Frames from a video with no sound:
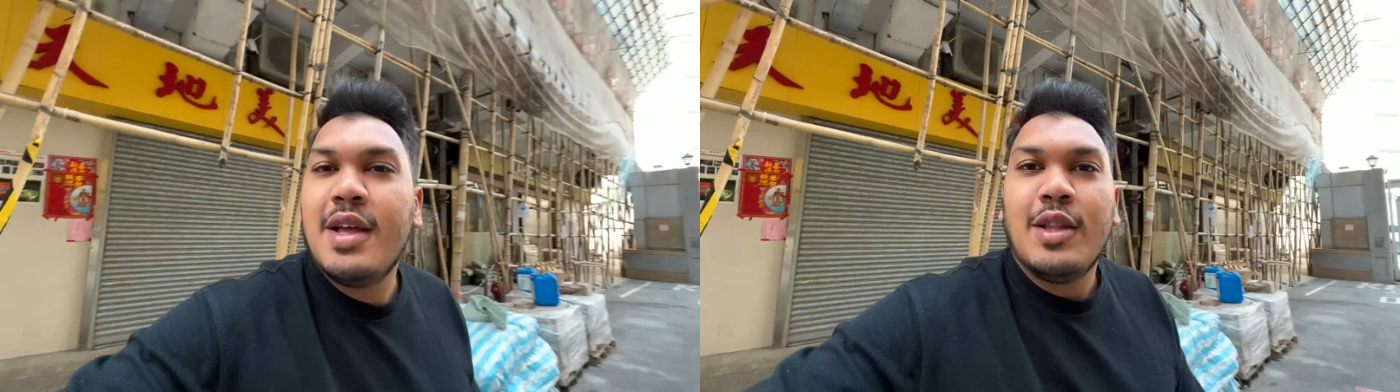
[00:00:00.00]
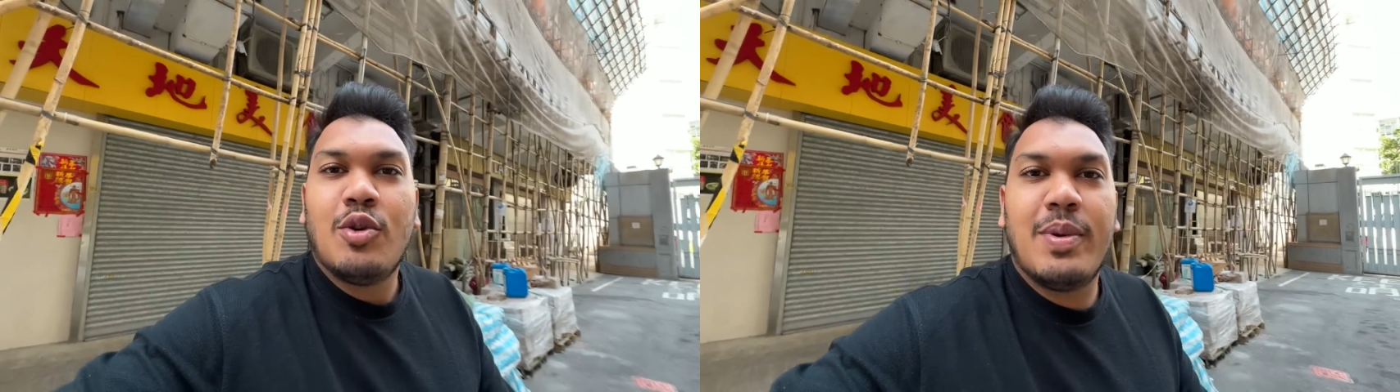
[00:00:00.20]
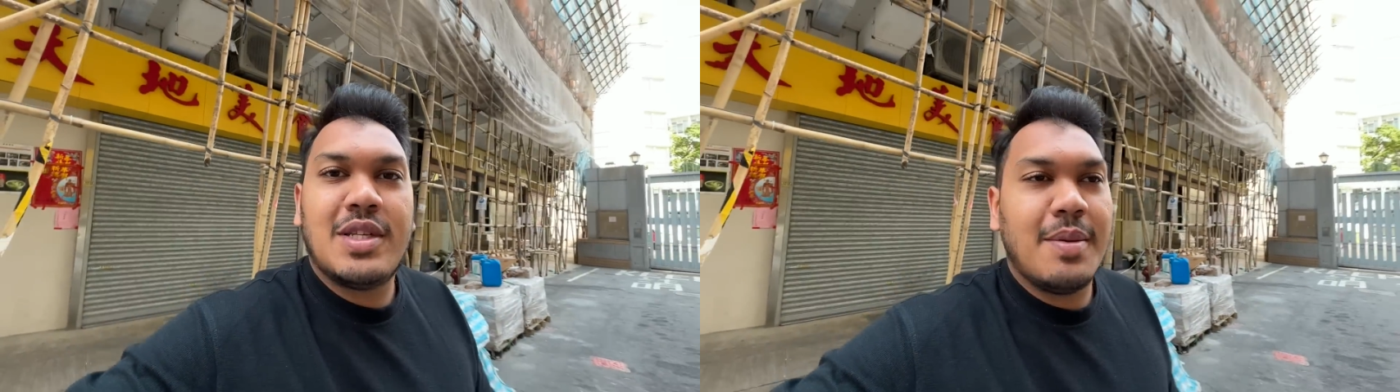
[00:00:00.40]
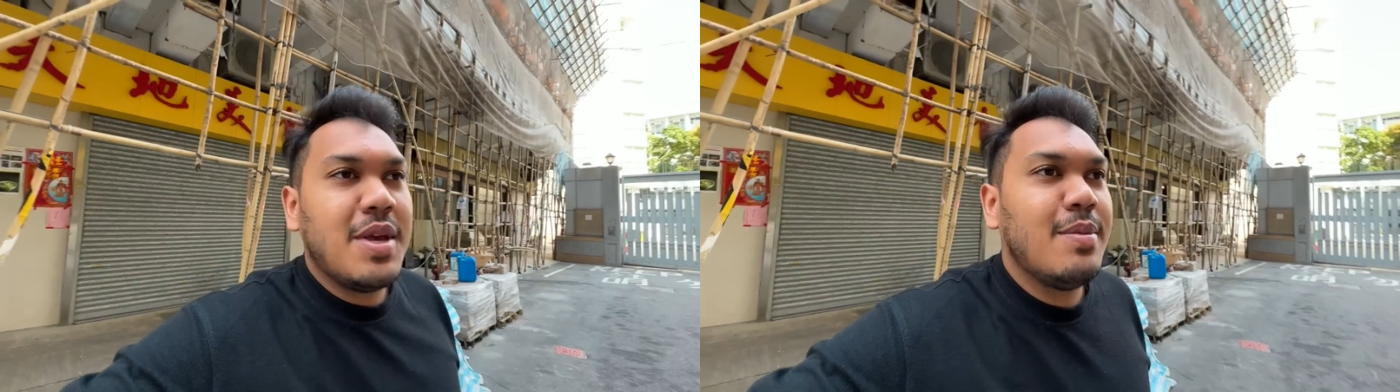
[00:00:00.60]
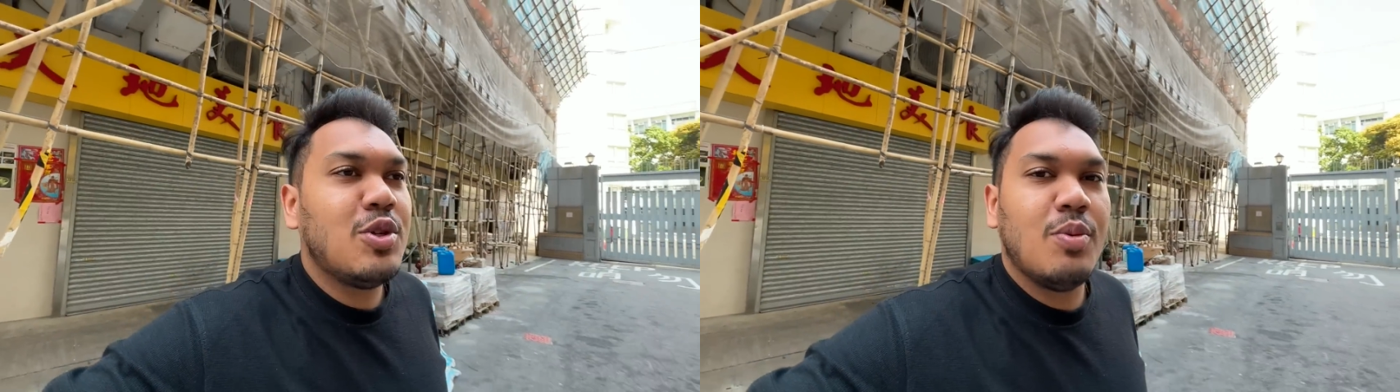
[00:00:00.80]
तो बस अभी
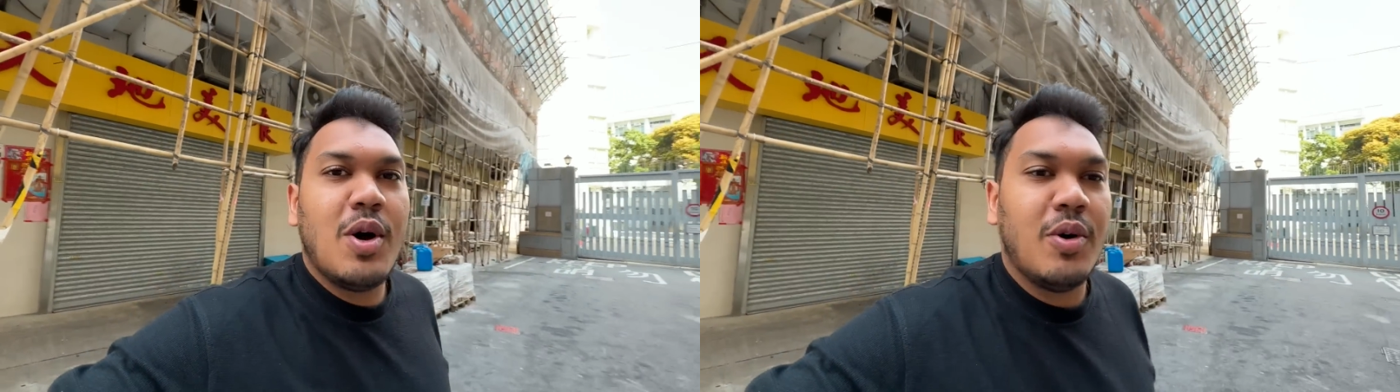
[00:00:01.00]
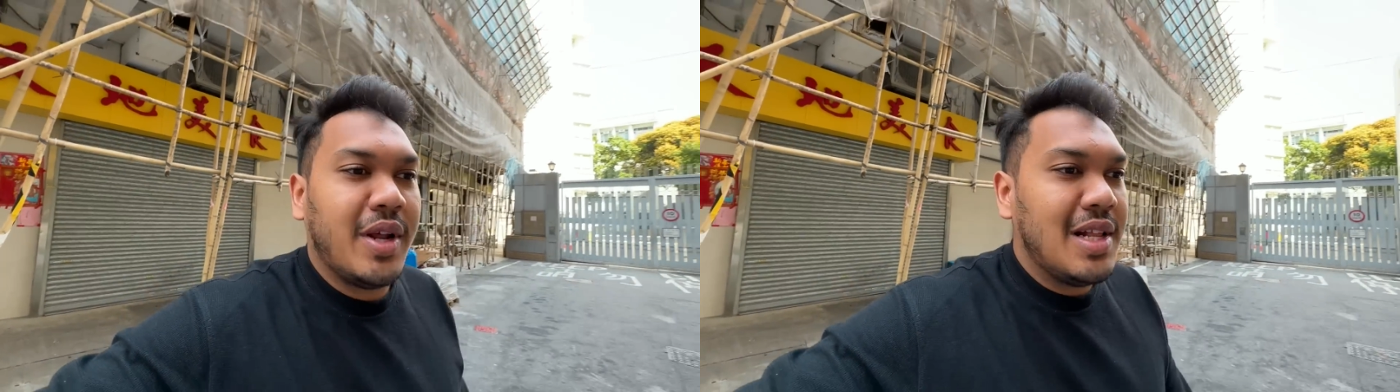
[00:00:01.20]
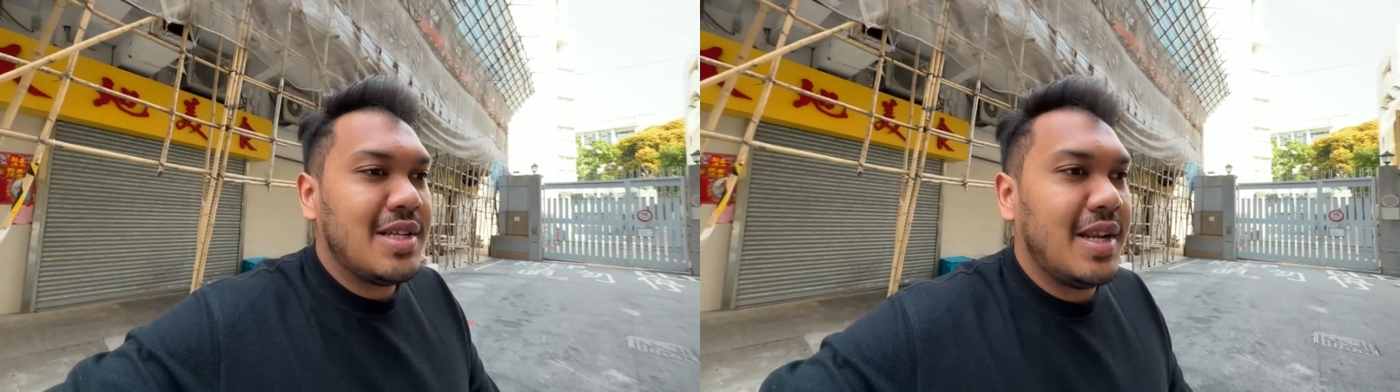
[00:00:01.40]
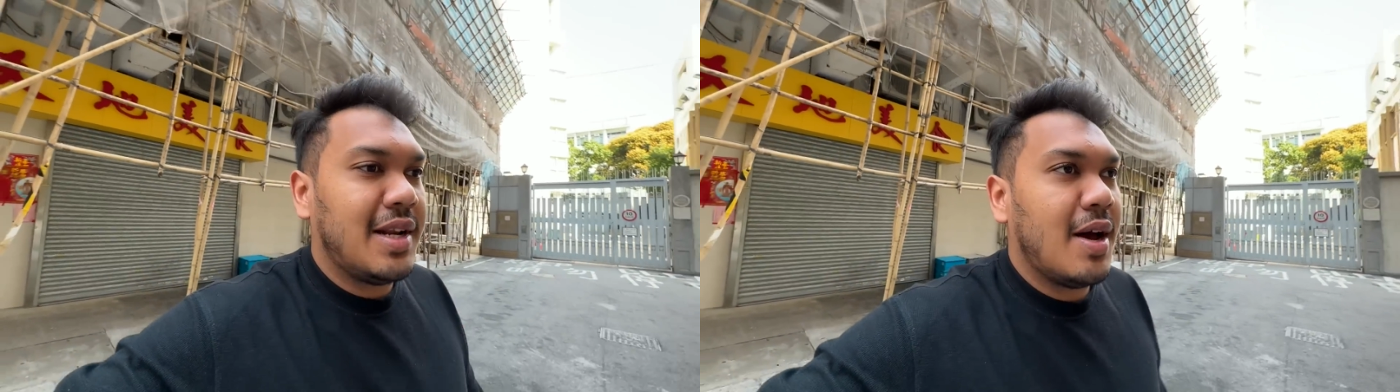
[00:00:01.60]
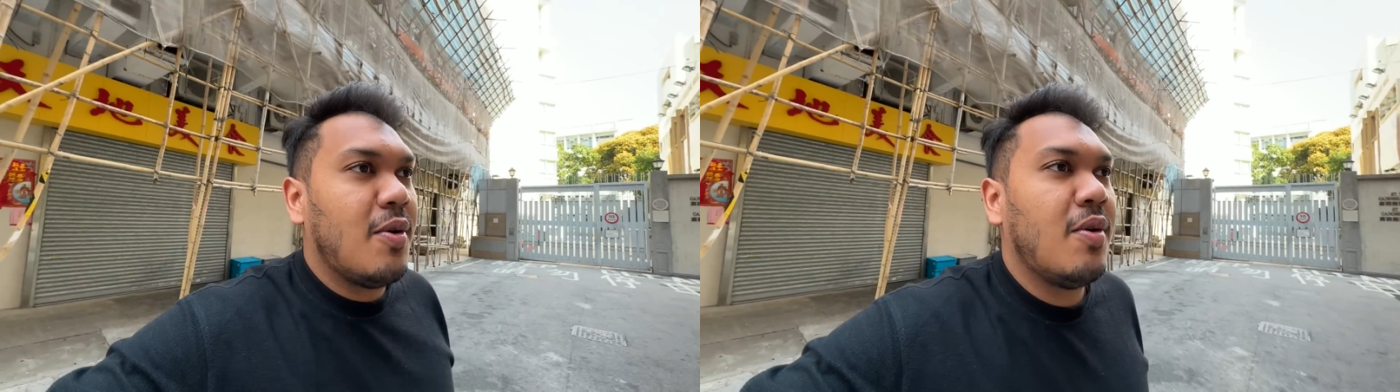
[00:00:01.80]
अभी सुबह होटल से
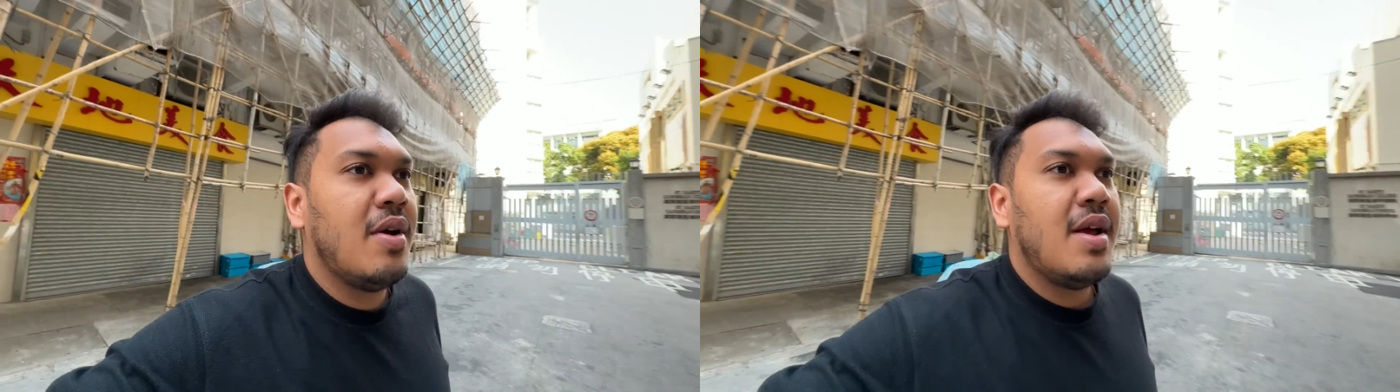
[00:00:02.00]
निकला हूँ